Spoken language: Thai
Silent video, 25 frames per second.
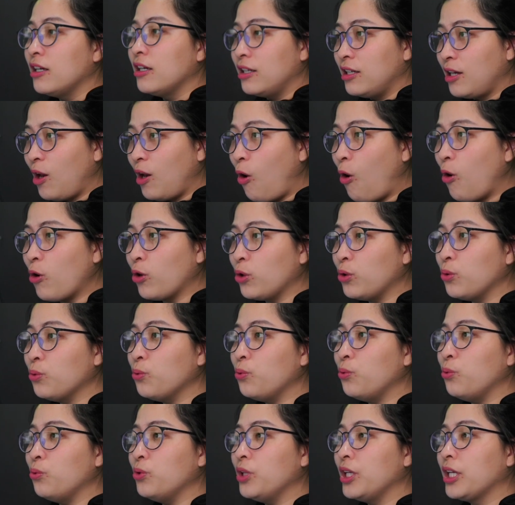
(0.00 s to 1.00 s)
ลองดู
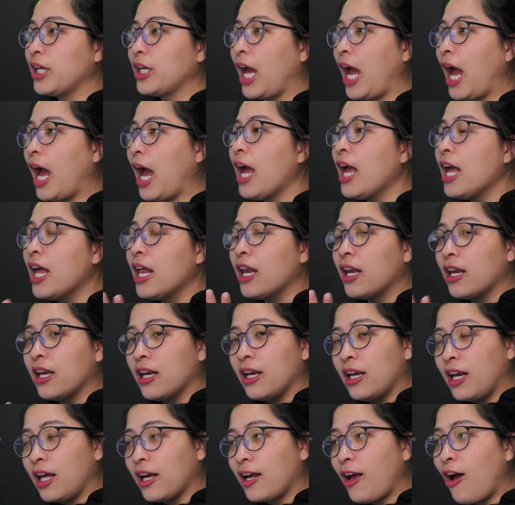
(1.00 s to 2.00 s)
นะคะ
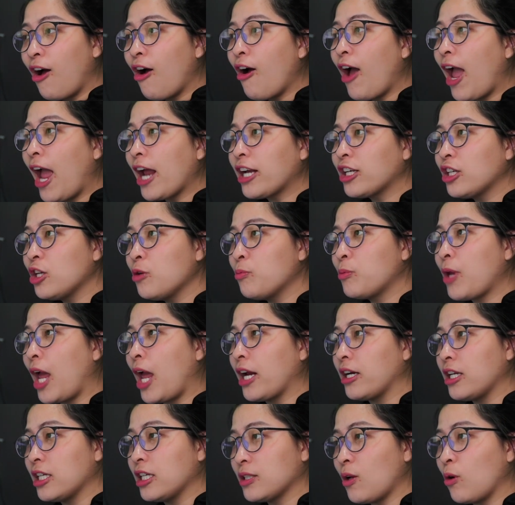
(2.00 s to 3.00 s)
แล้วก็ Active
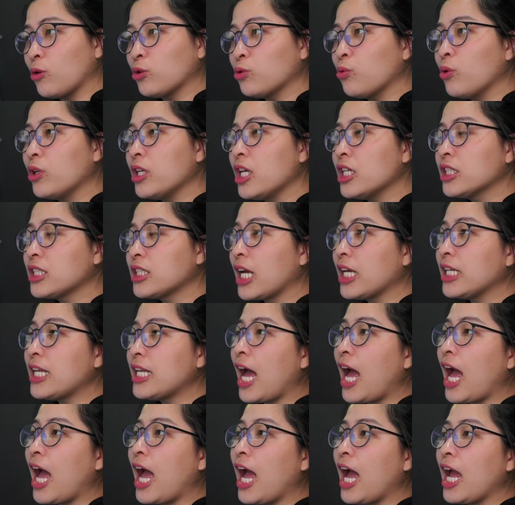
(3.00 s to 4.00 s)
Tag ใน 2 ตัวนี้ใช้
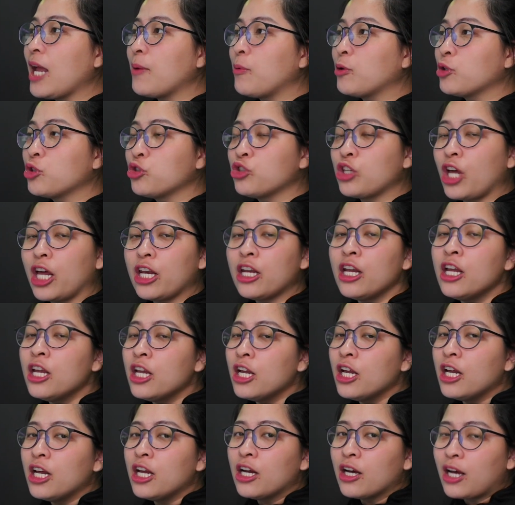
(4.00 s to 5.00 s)
ได้ เพราะฉะนั้น
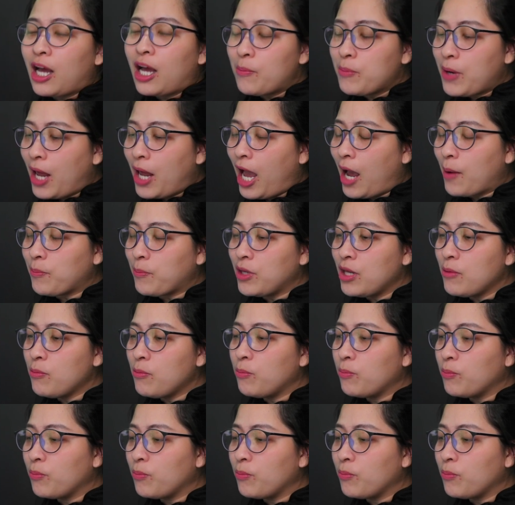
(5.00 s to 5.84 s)
คำถามที่